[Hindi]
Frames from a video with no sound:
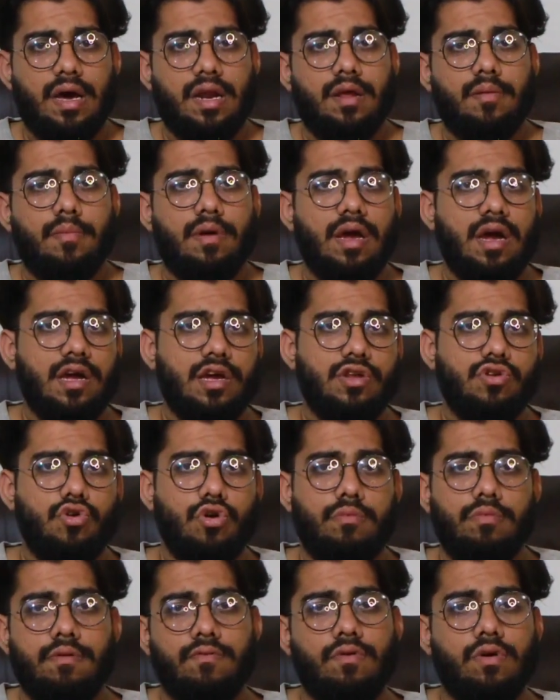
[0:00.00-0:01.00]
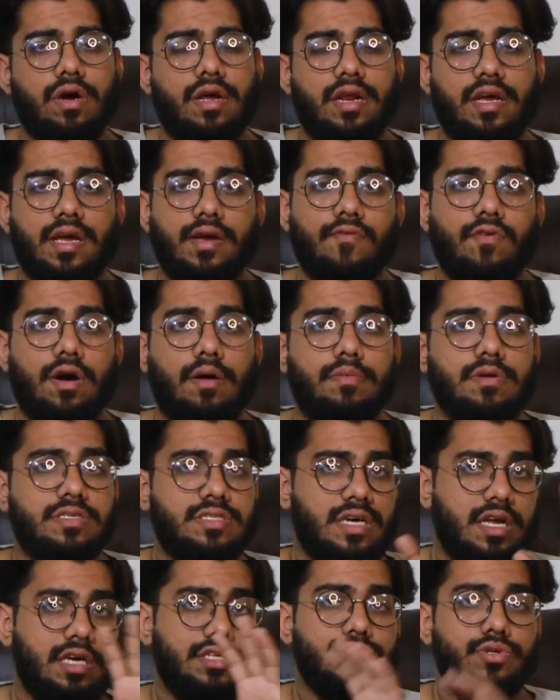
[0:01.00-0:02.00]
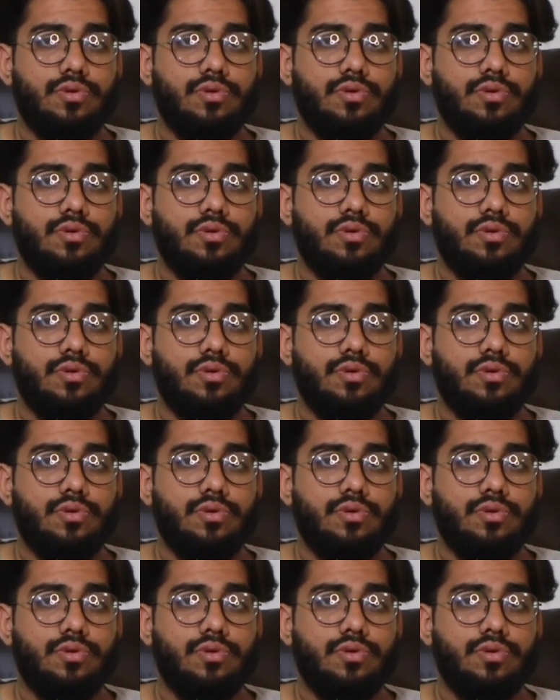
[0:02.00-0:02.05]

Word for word: बारे में आगे जो भी वो करेंगे वो आपने सारा